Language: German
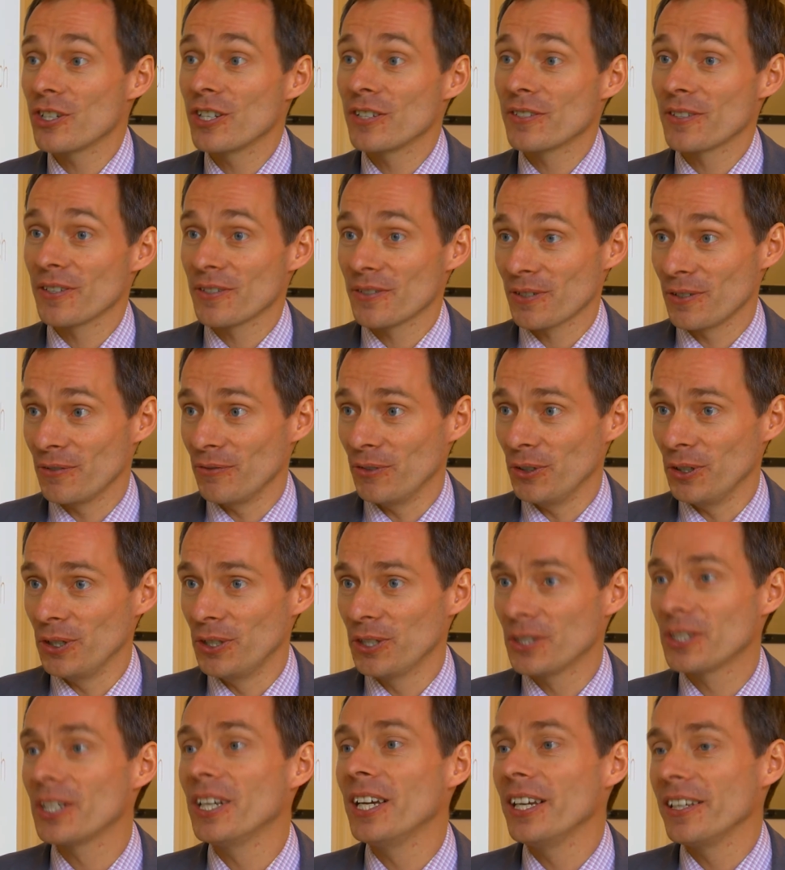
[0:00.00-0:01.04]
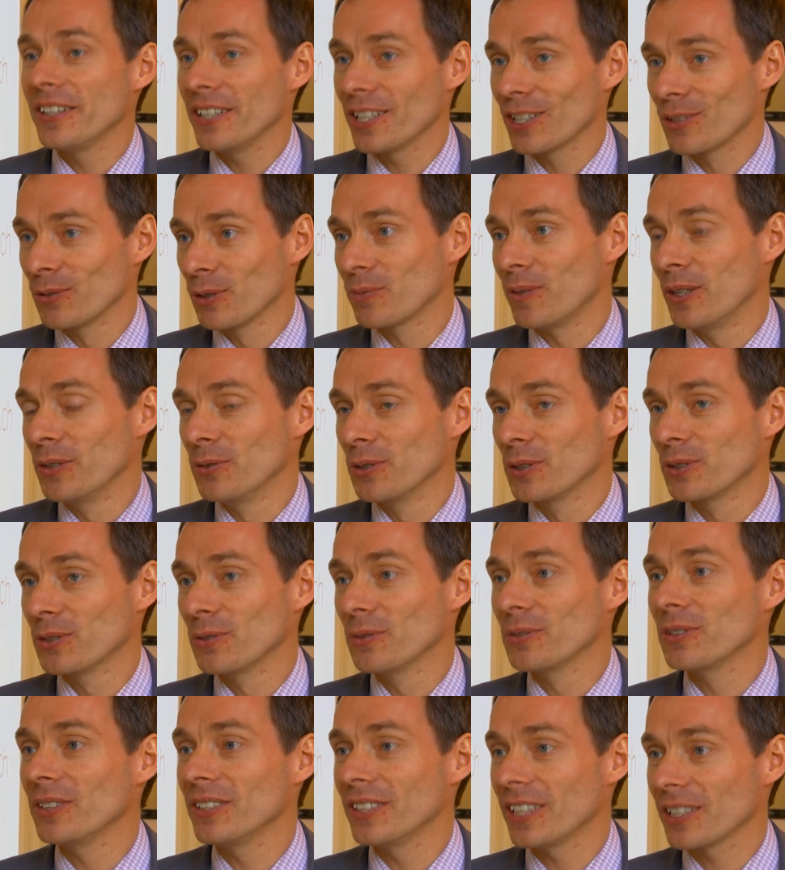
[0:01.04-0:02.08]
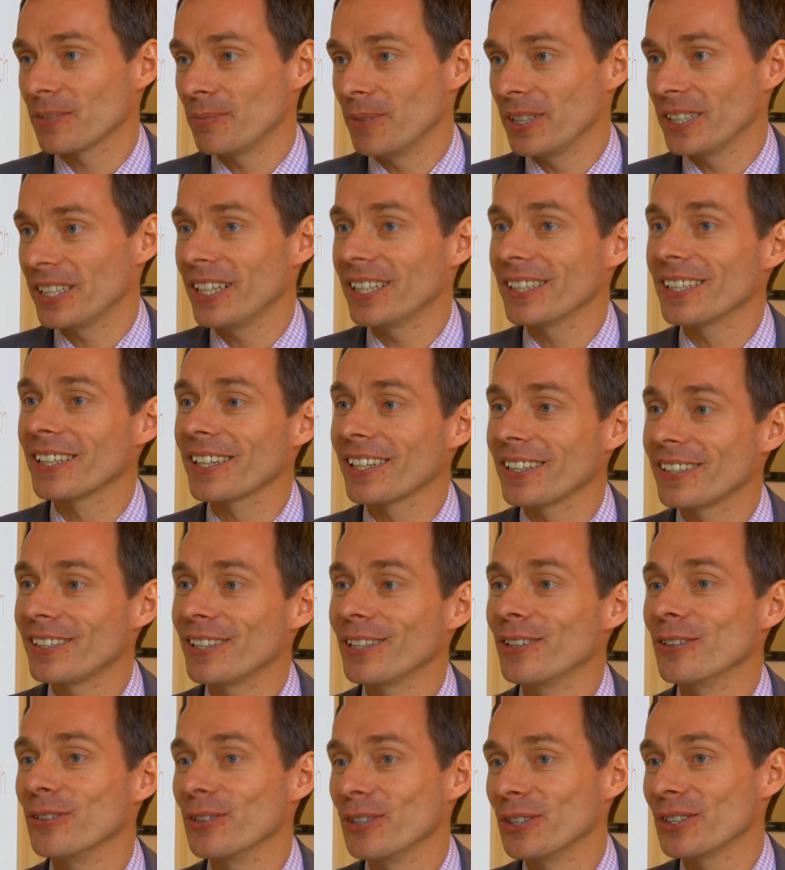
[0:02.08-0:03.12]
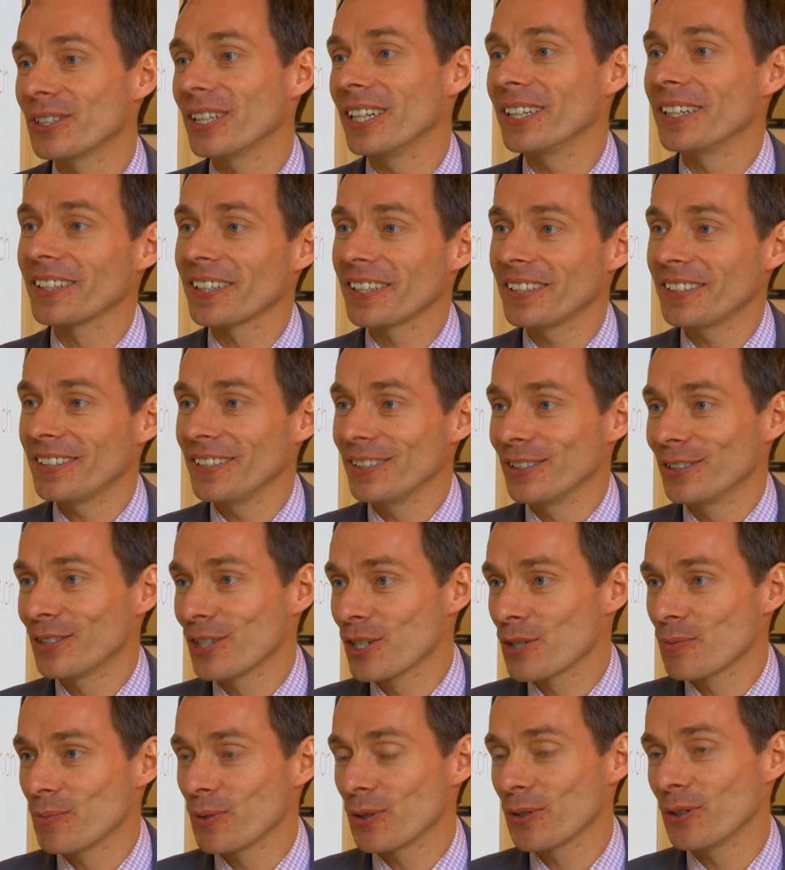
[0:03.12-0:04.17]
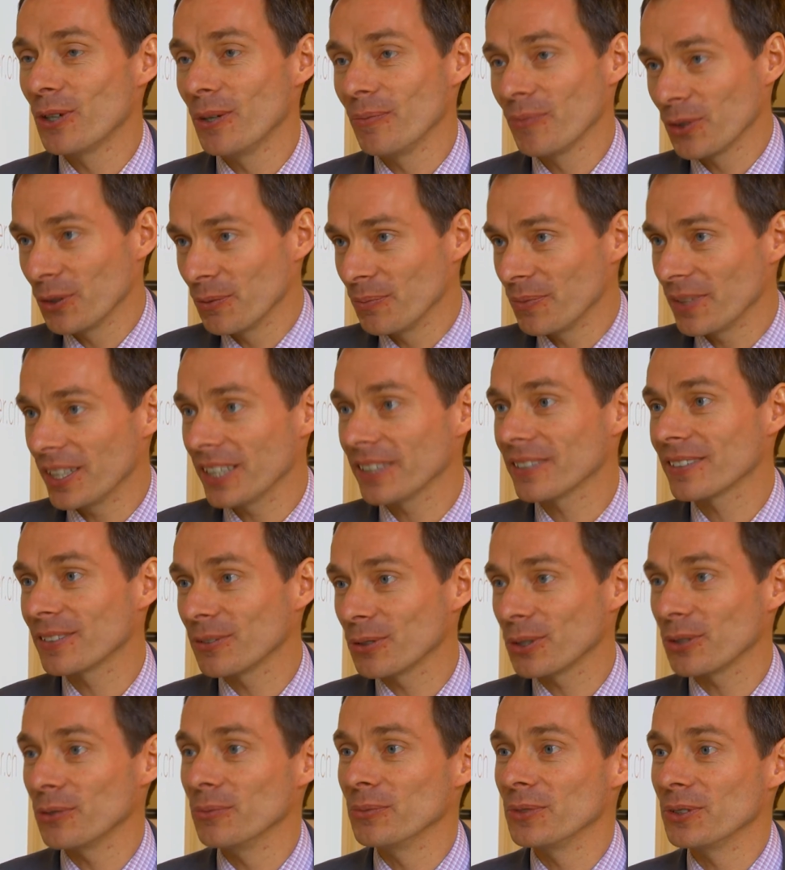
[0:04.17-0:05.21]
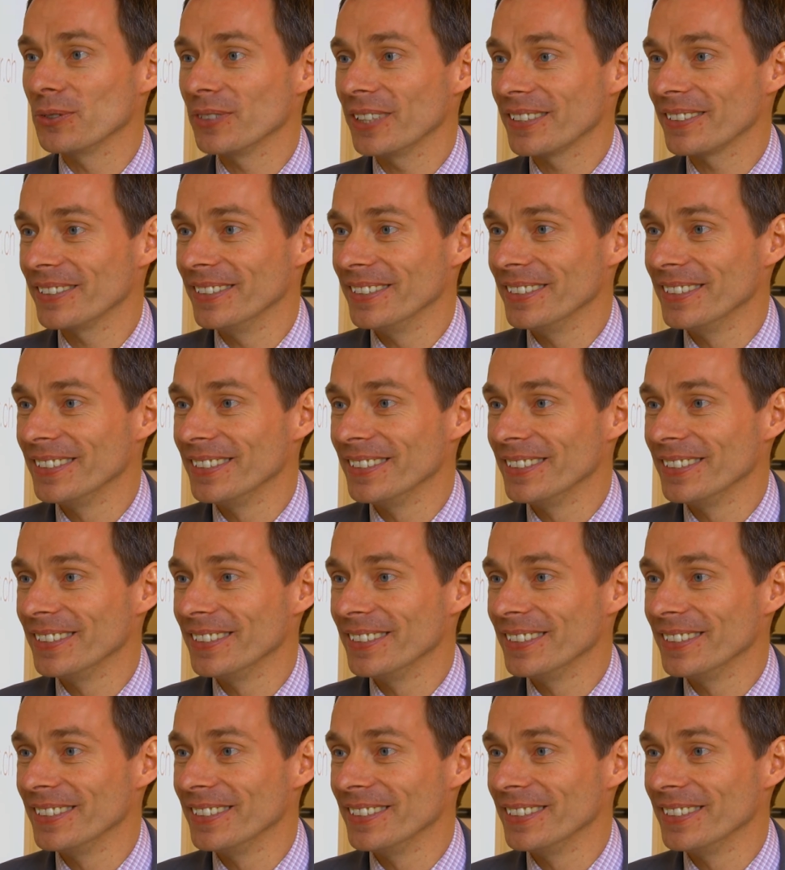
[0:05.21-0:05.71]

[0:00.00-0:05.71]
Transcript: ist es gewollt. Jetzt muss man nur zusehen, dass man da die richtigen Leute an den richtigen Tisch bekommt, um das dort umzusetzen.